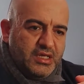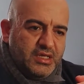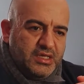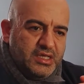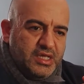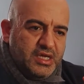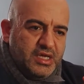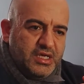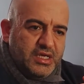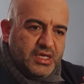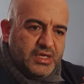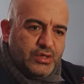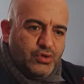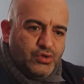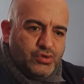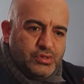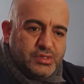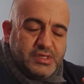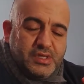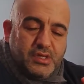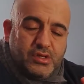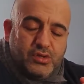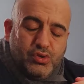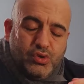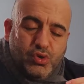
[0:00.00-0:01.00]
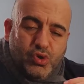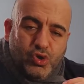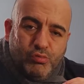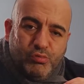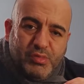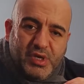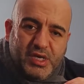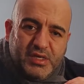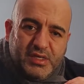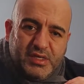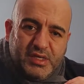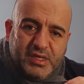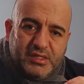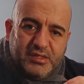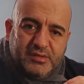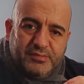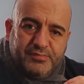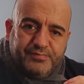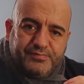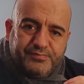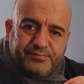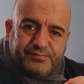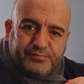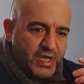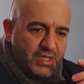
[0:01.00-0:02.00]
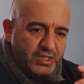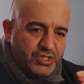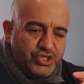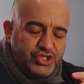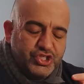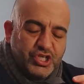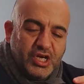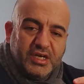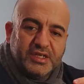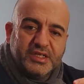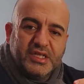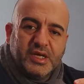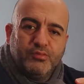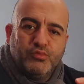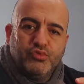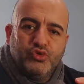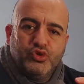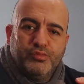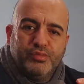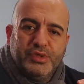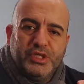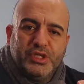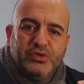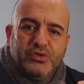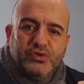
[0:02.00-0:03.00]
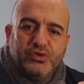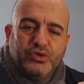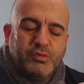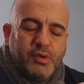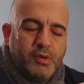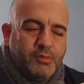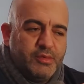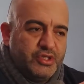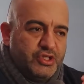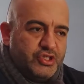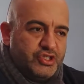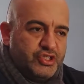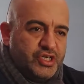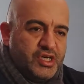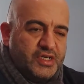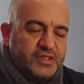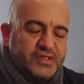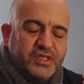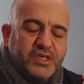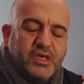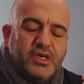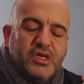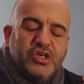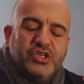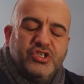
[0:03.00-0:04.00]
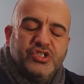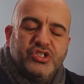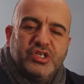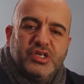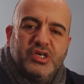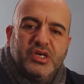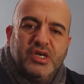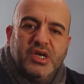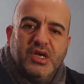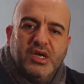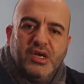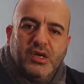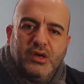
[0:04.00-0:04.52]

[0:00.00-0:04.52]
diğerine gösteriyor olmakken ben içeriden bunu biliyorum ama dışarıdaki kişi